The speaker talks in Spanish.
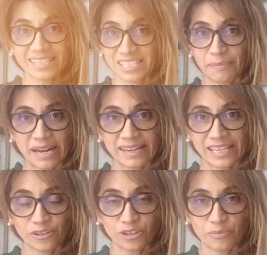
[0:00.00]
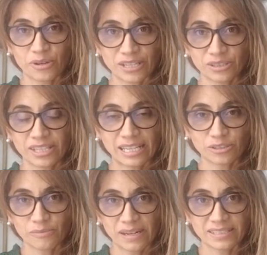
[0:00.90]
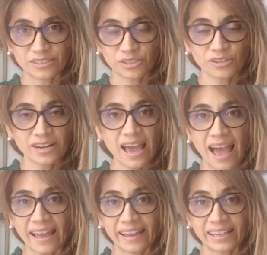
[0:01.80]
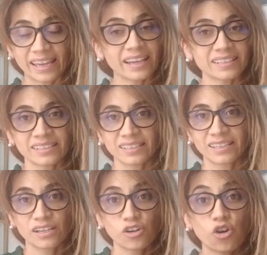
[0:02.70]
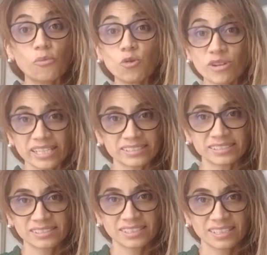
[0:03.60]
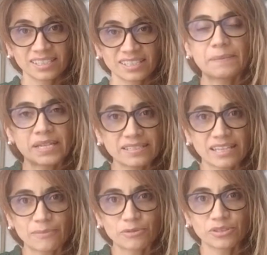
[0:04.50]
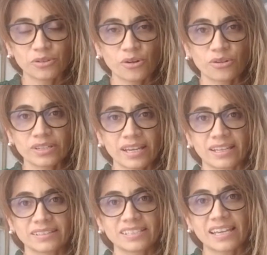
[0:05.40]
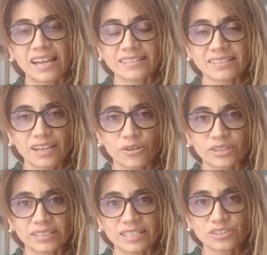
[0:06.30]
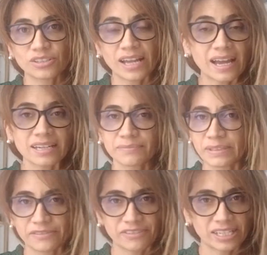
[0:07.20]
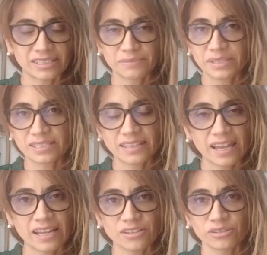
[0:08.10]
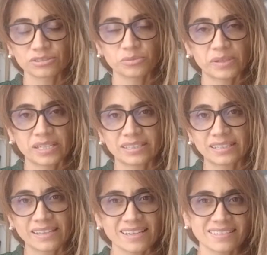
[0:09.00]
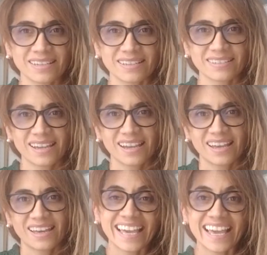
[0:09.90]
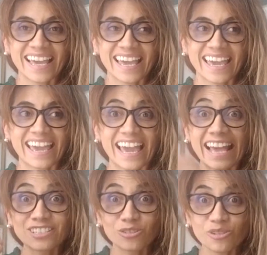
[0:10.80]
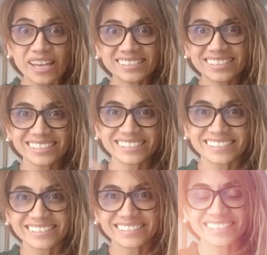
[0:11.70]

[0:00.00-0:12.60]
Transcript: Agencia para la Reincorporación y la Normalización, la ARN, comunes. También estamos con entidades de orden nacional, diferentes ministerios, superintendencias, eh, estudiantes.